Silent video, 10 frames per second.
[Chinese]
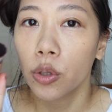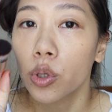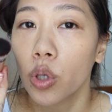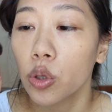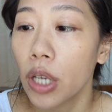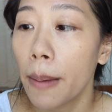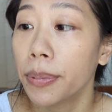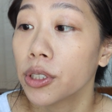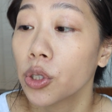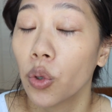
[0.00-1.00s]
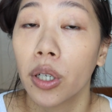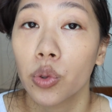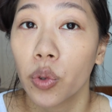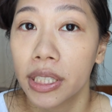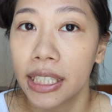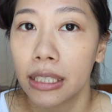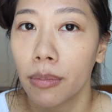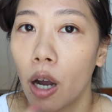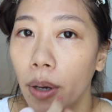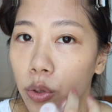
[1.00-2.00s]
因为刷具它本身有很多细
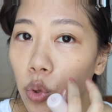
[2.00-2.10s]
毛嘛，